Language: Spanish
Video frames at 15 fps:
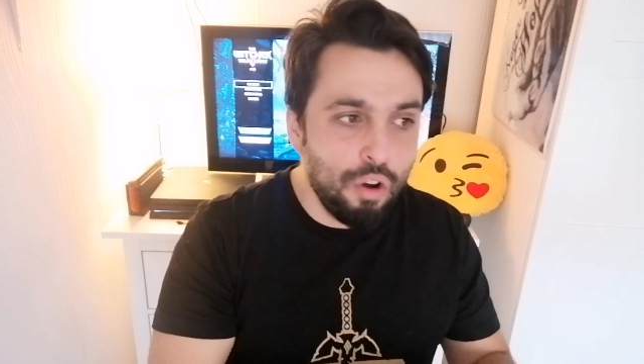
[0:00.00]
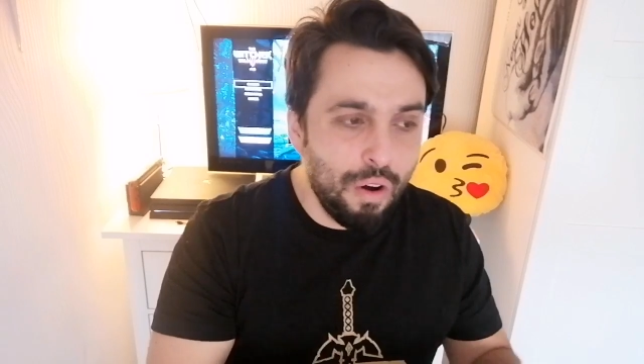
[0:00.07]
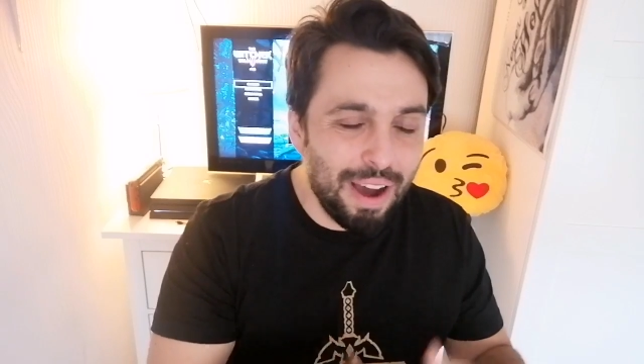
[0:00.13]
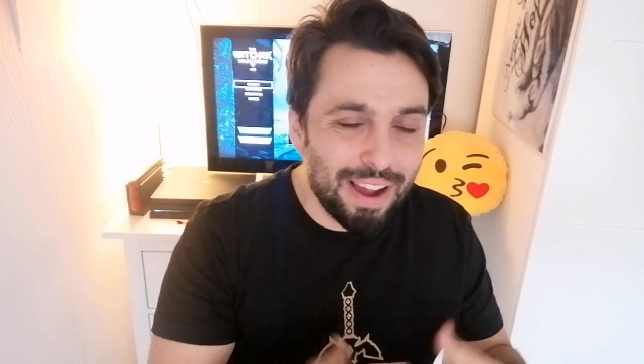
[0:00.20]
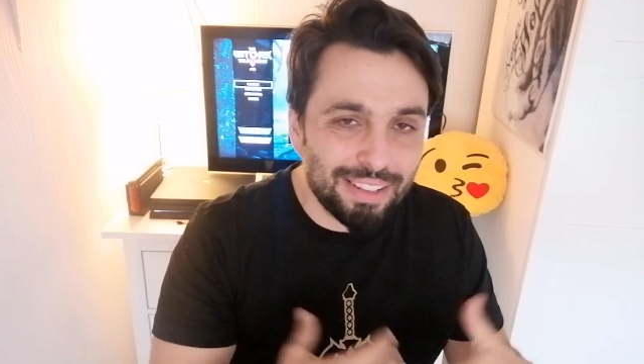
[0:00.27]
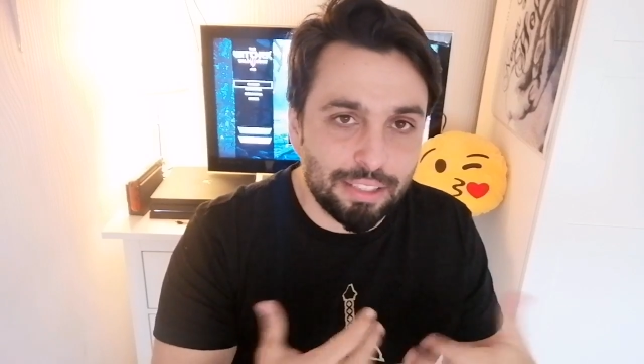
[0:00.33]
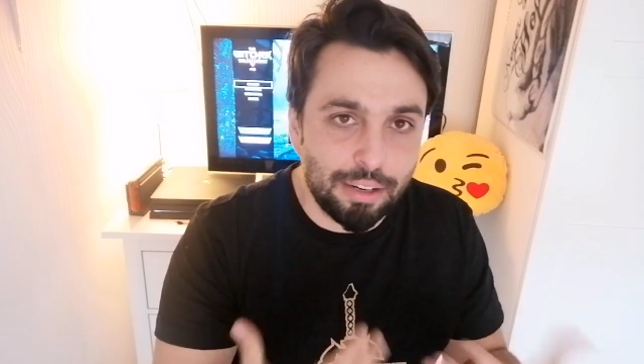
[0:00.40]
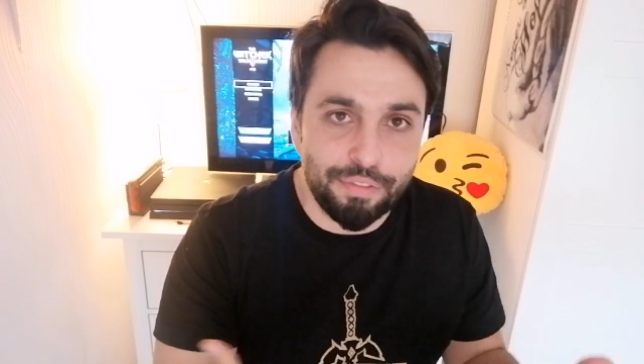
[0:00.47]

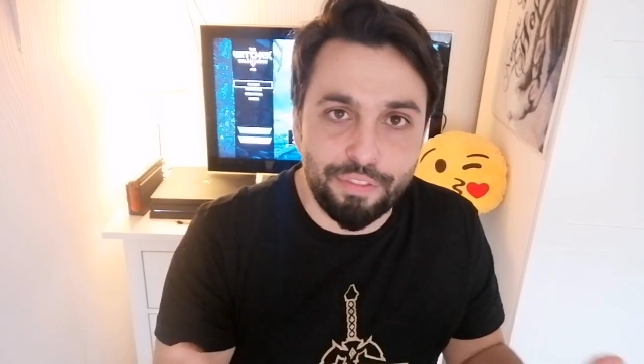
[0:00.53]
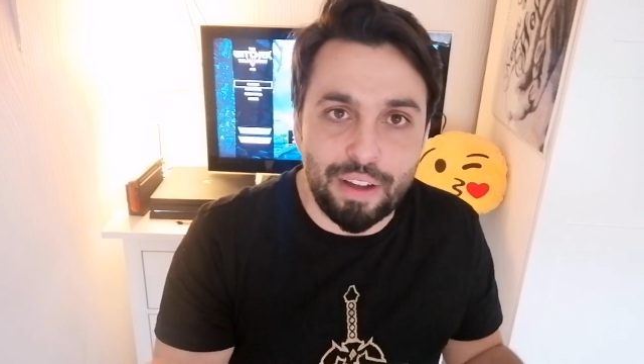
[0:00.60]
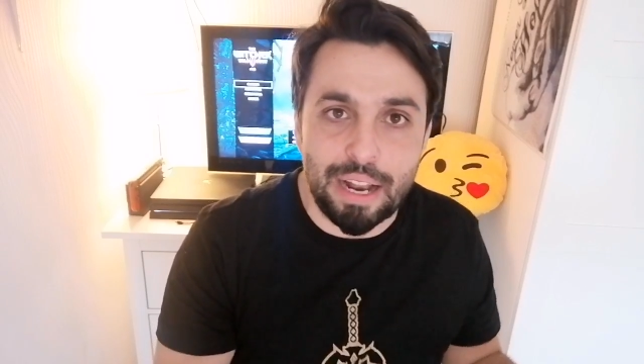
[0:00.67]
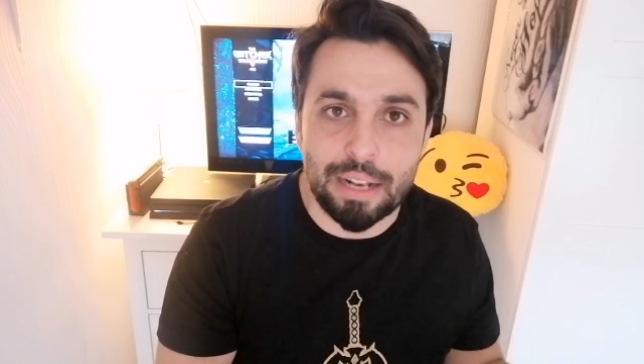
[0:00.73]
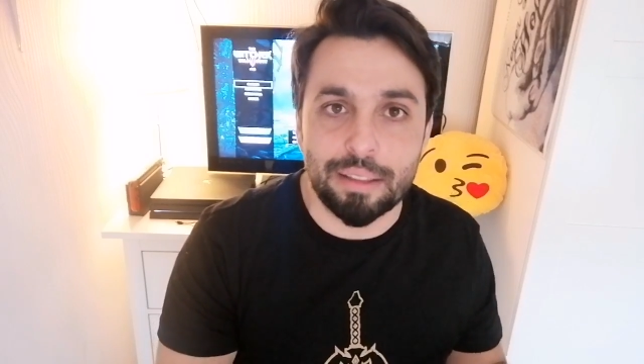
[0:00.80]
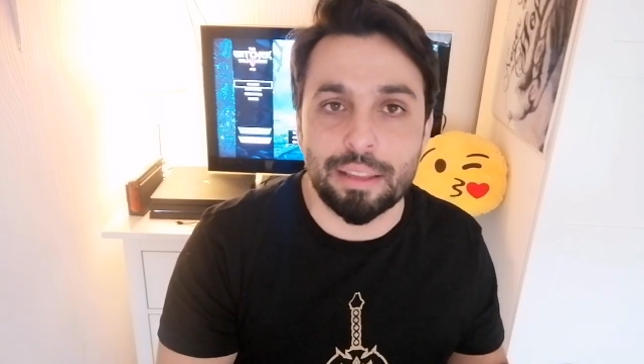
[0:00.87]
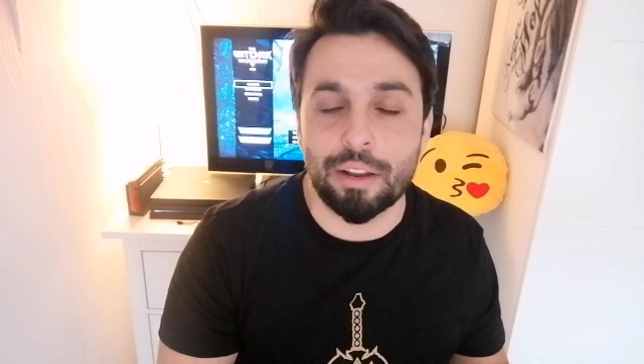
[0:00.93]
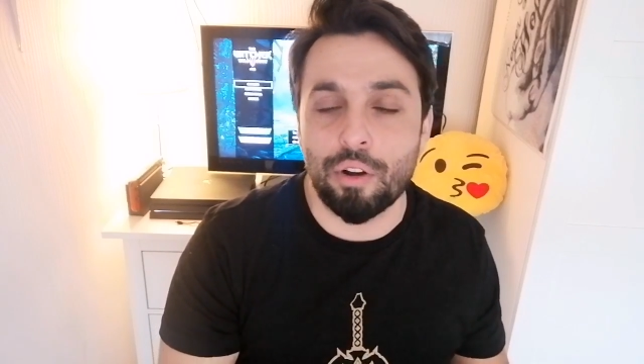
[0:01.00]
No hace
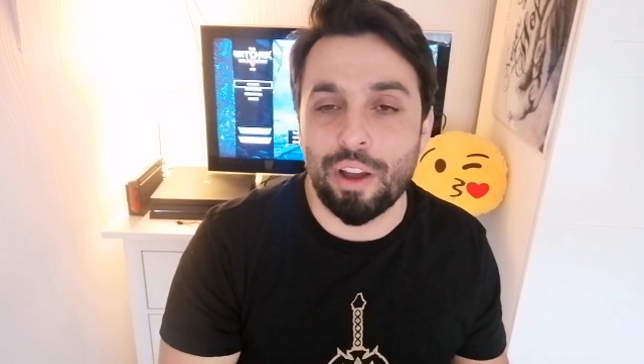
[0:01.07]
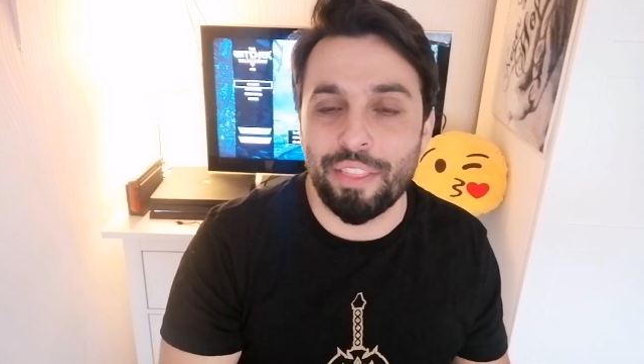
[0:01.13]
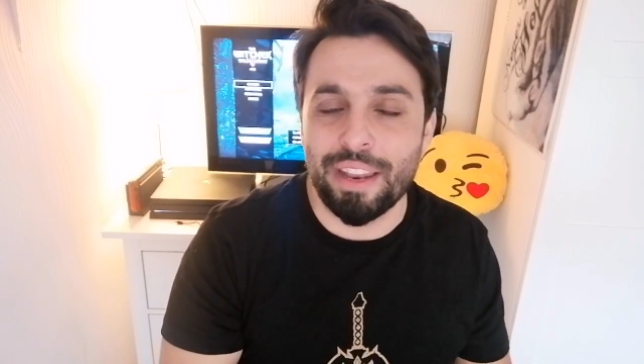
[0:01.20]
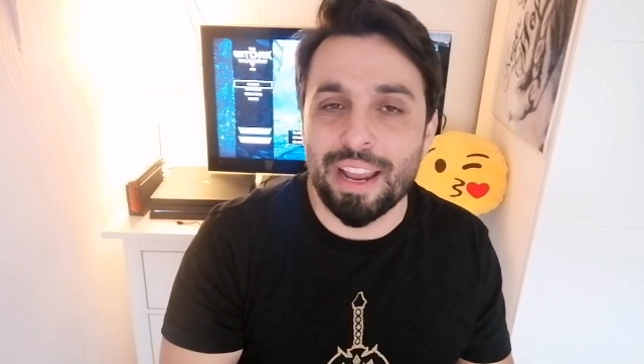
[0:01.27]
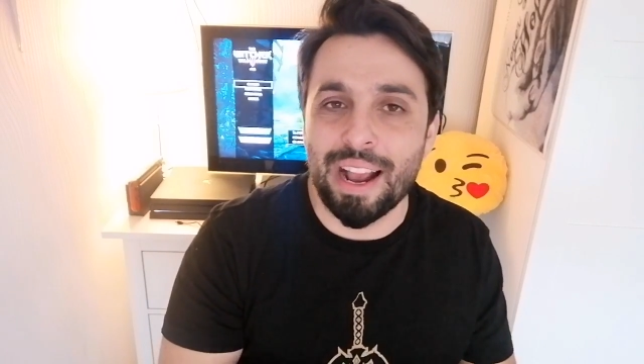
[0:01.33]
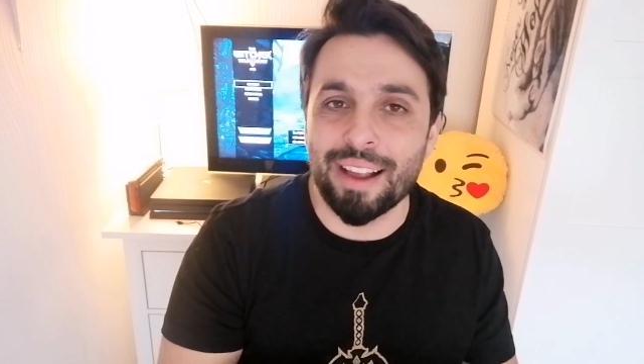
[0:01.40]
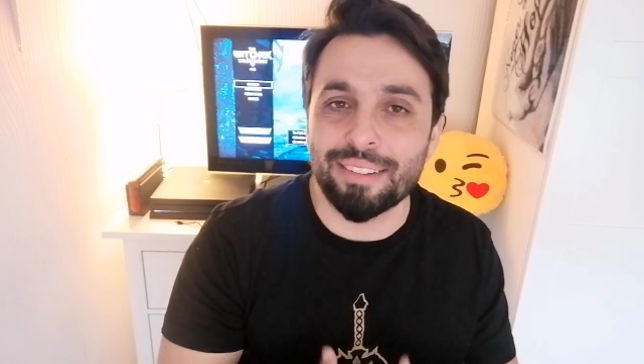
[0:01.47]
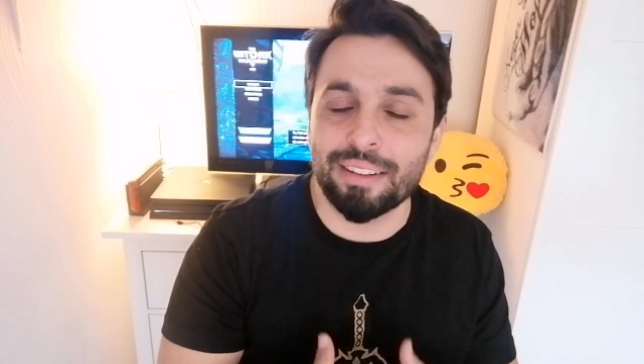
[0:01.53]
falta. Lo que
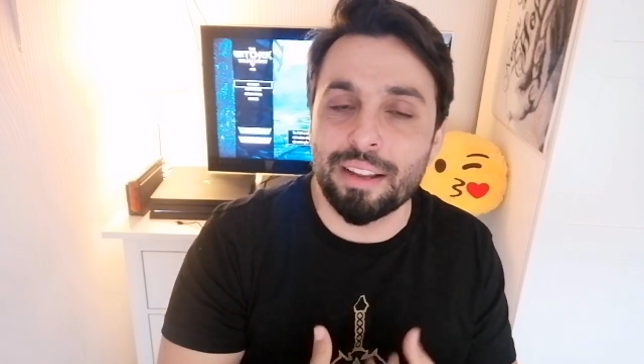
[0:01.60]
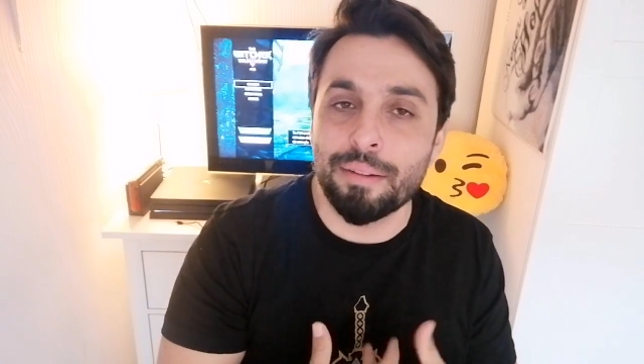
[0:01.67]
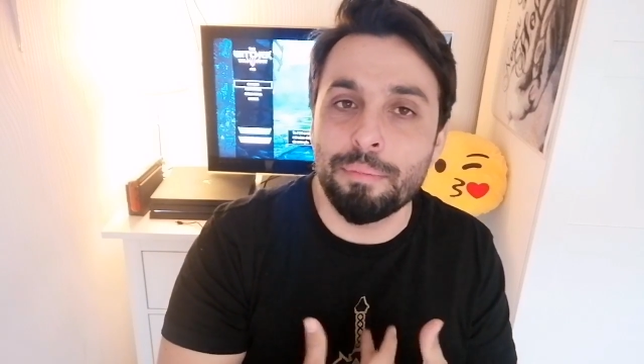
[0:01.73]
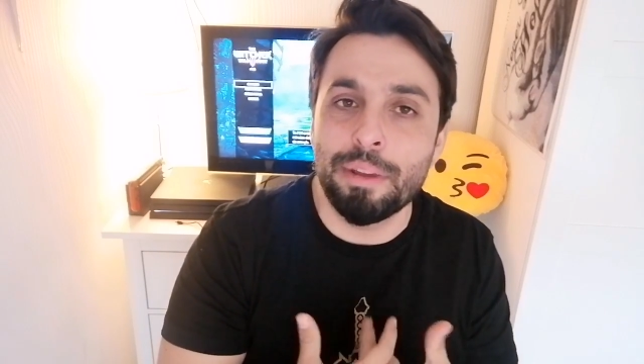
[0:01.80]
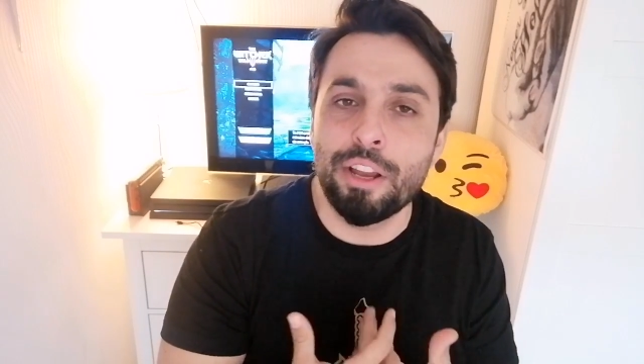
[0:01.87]
tiene que hacer